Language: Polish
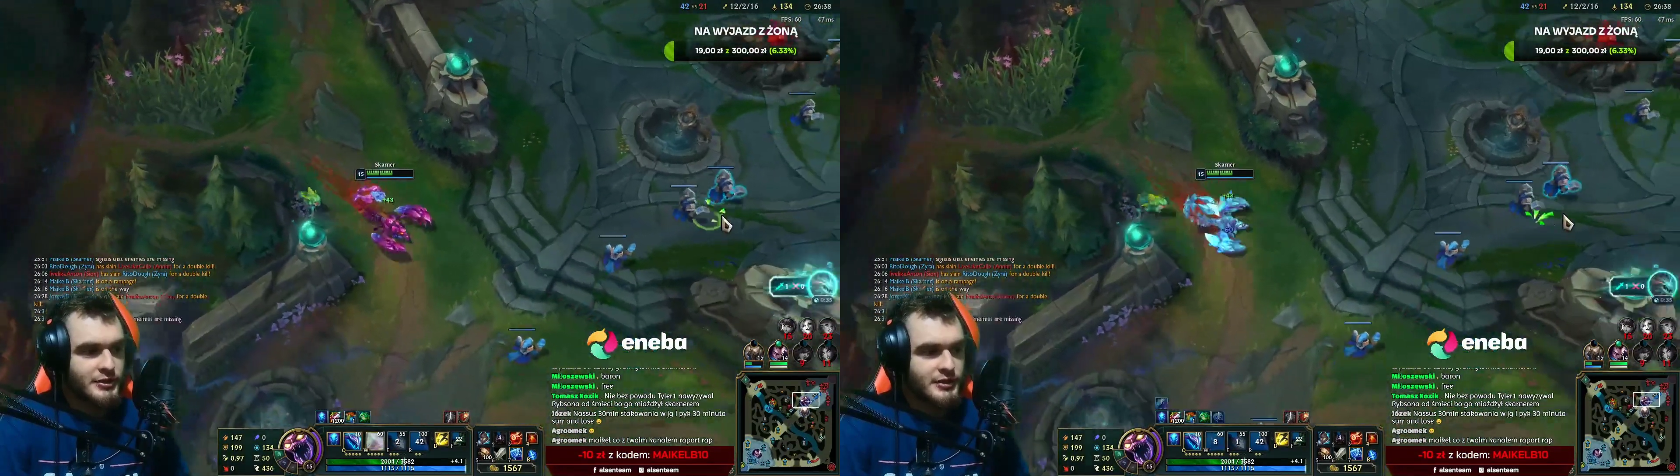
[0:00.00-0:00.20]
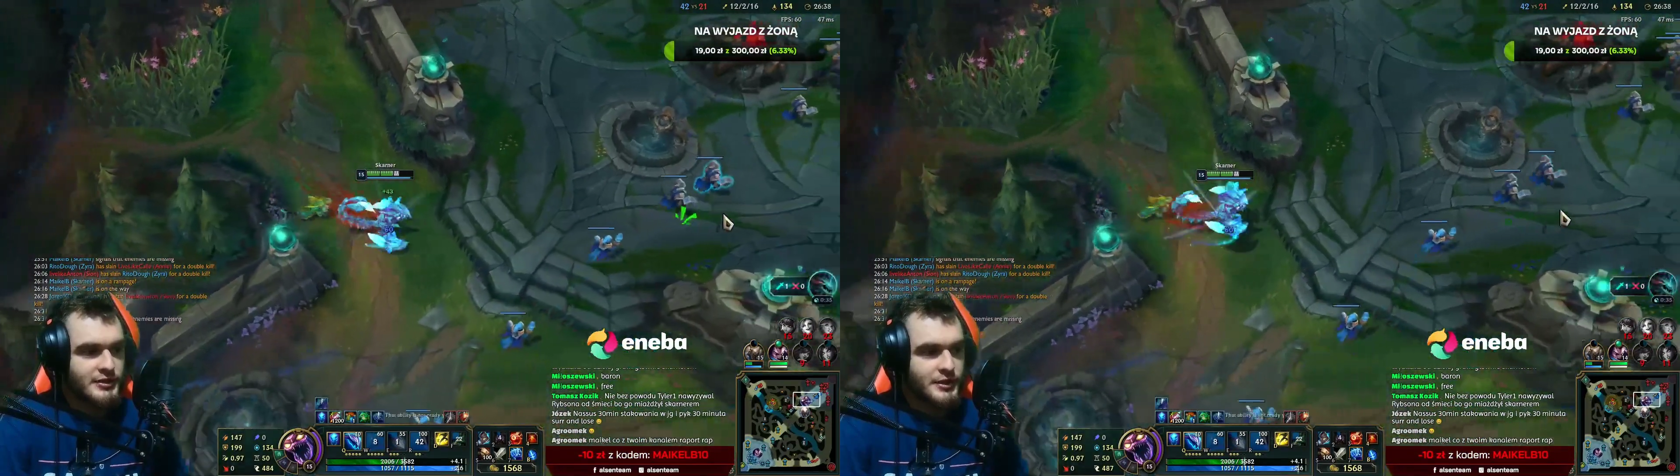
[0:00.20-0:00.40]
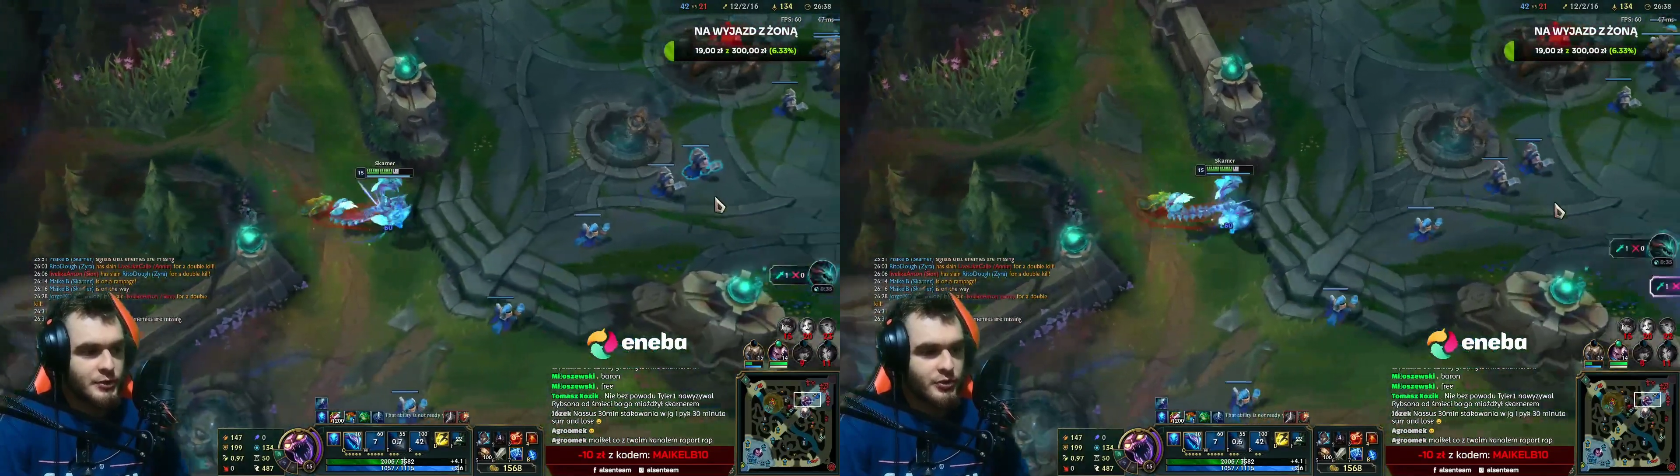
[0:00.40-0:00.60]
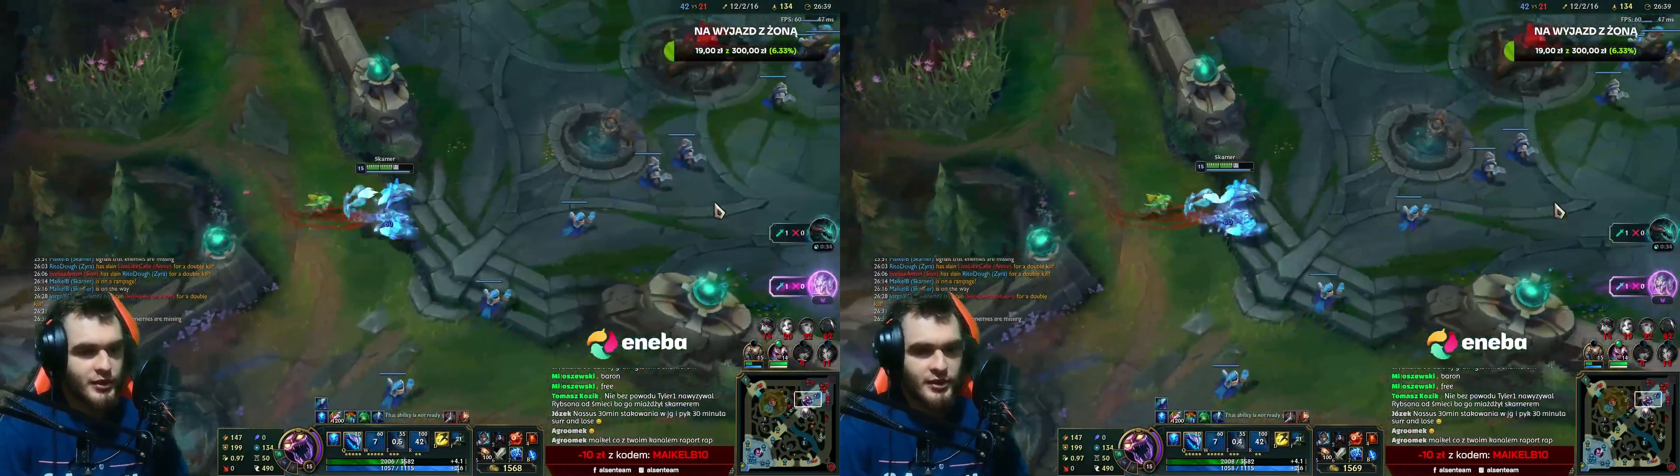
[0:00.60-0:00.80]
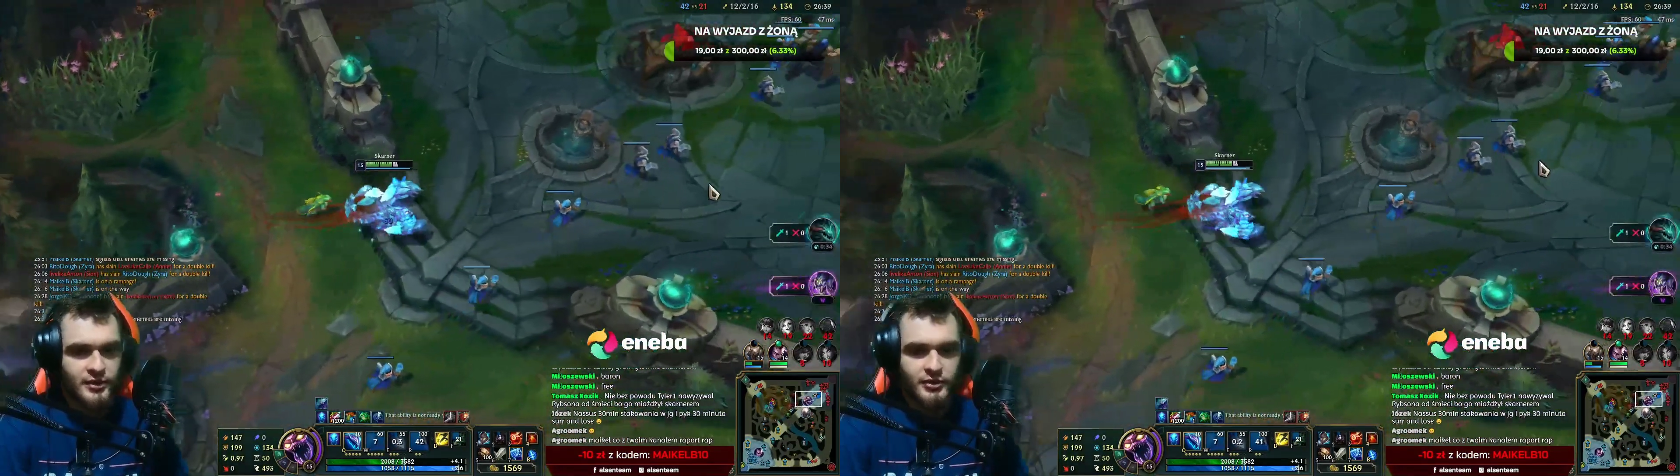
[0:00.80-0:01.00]
30
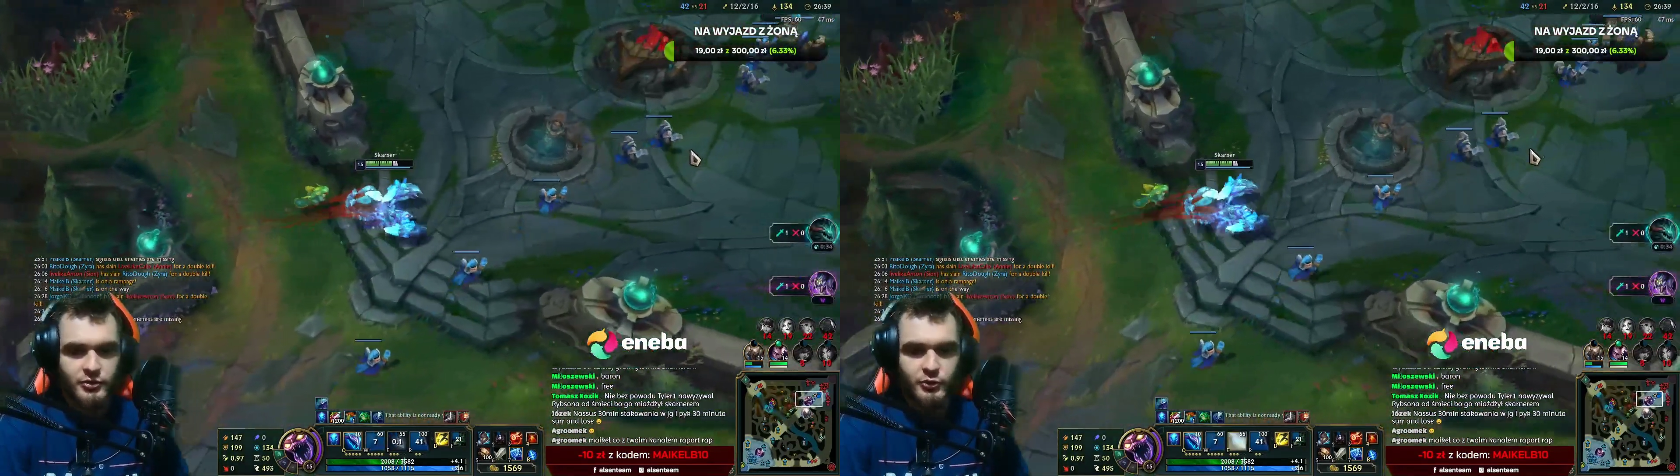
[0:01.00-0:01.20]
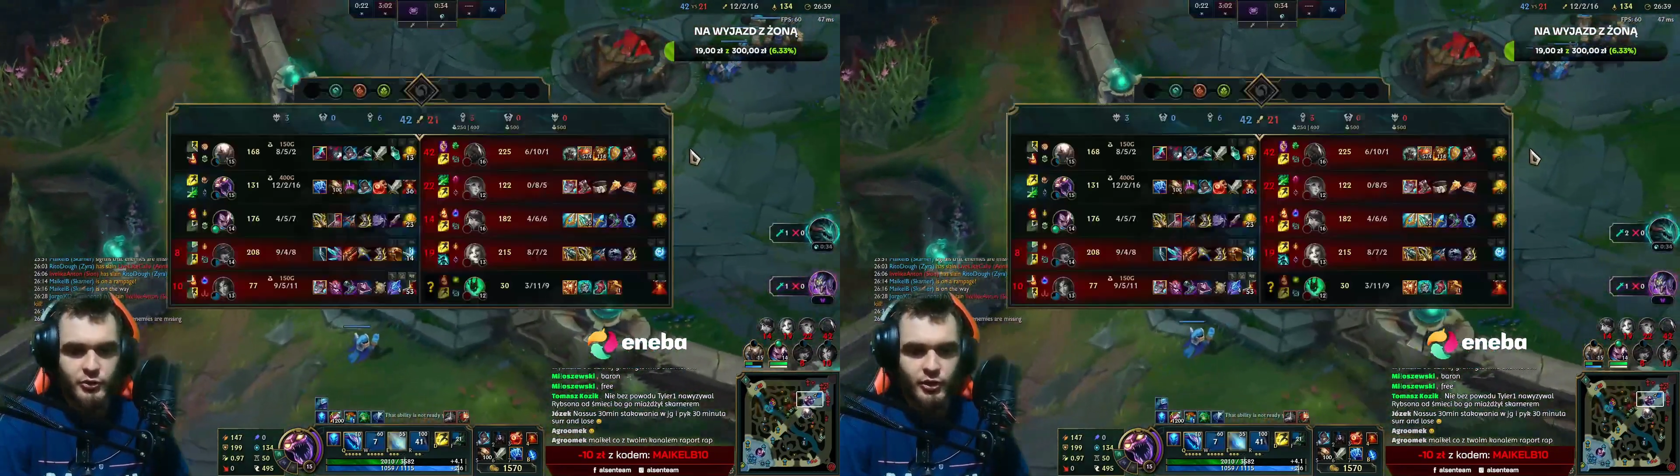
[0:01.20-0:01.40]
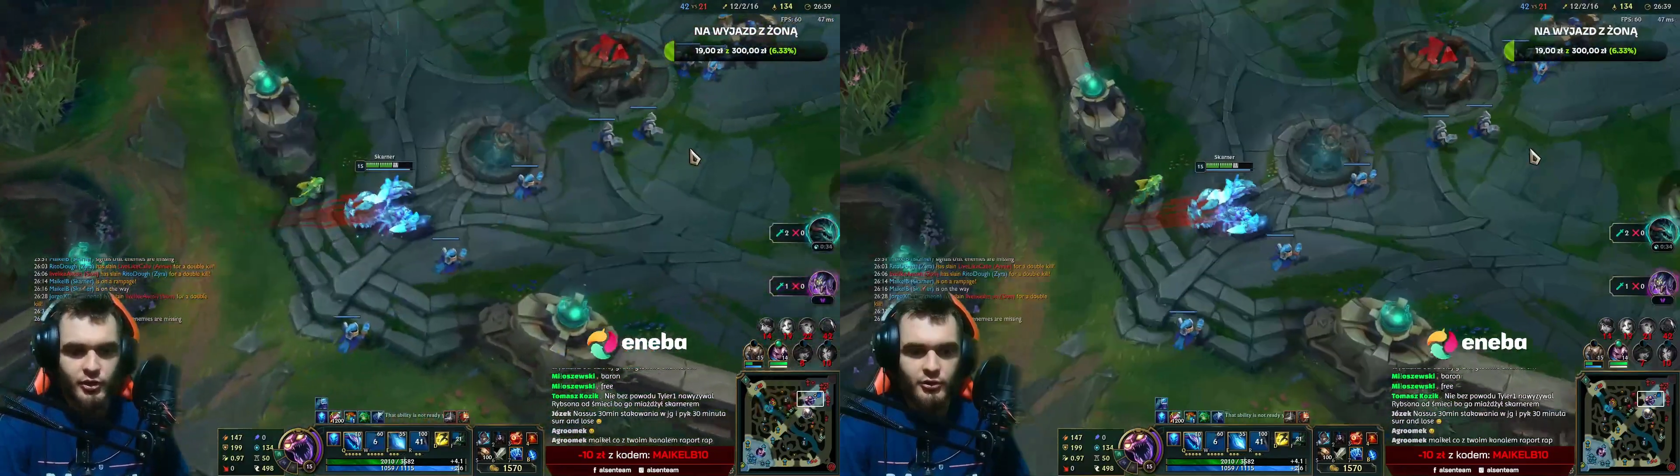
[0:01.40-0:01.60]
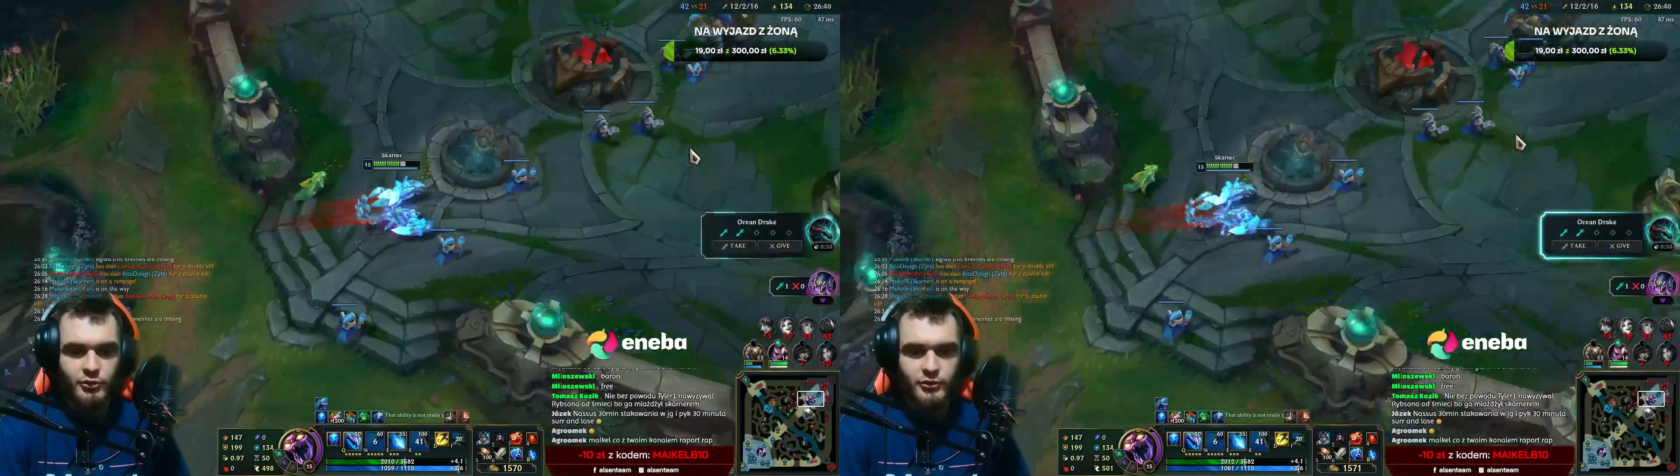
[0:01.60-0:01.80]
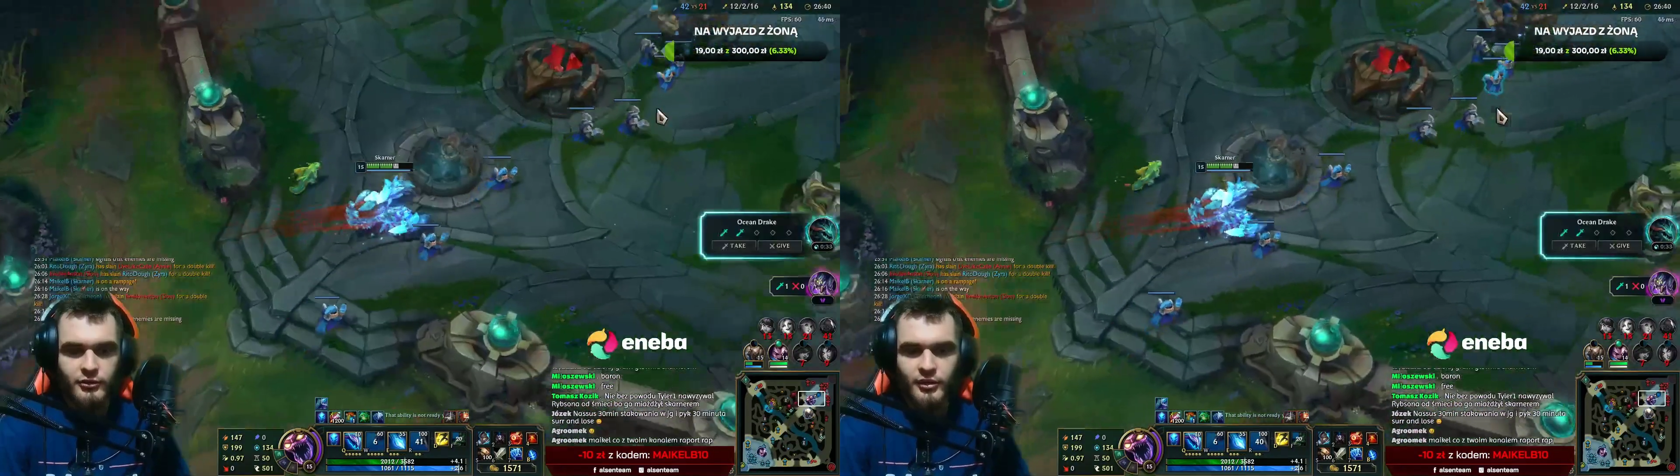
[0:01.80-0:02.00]
minuta sur or
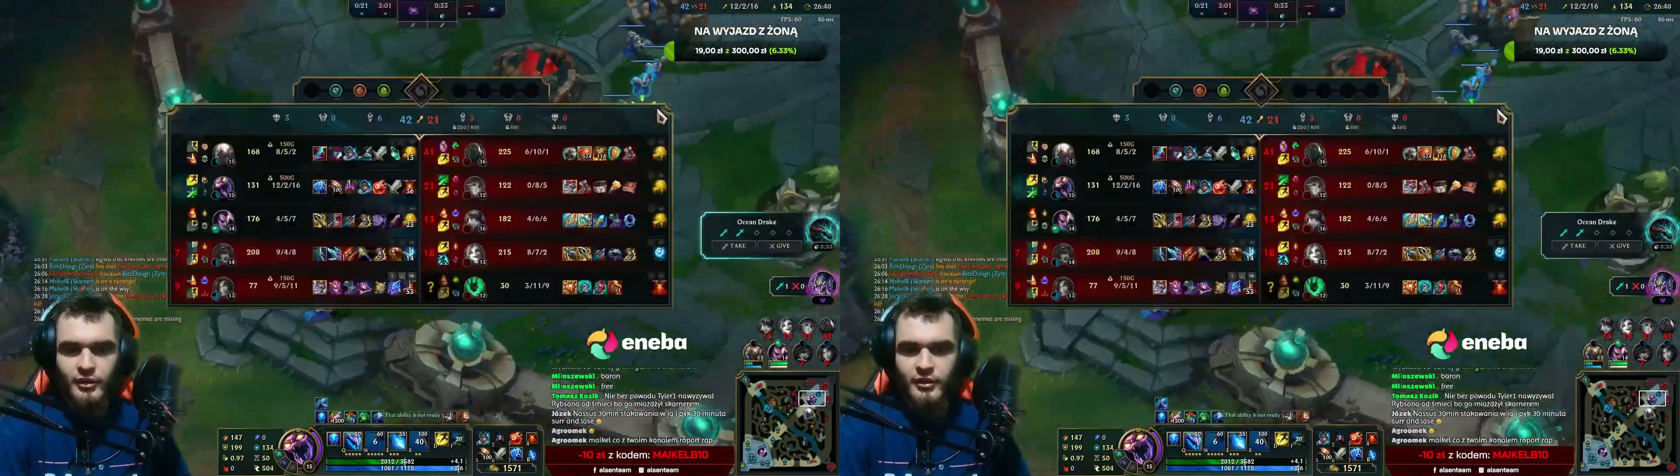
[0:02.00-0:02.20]
lose.